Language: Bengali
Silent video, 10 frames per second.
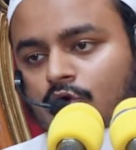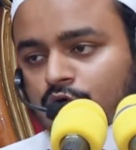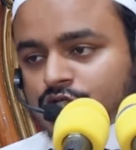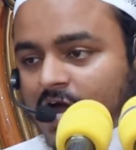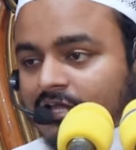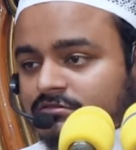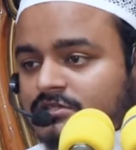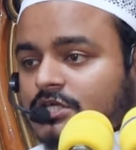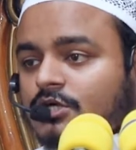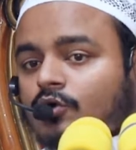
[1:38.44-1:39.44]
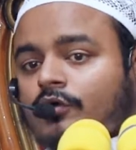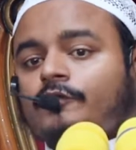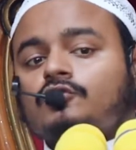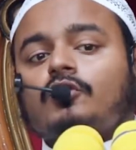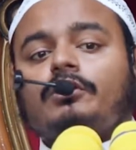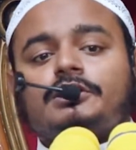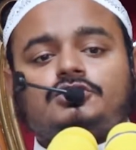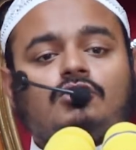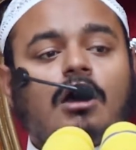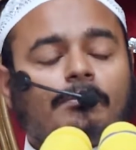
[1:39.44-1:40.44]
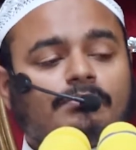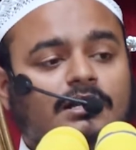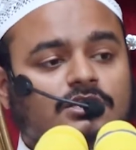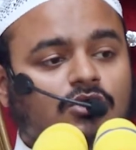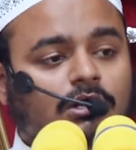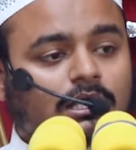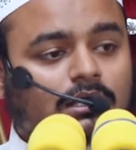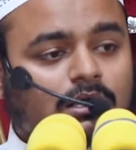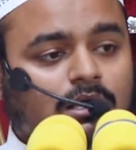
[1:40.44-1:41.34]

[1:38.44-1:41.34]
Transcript: কোনো শান্তি অনুভূত হয়েছিল আপনার হৃদয়ে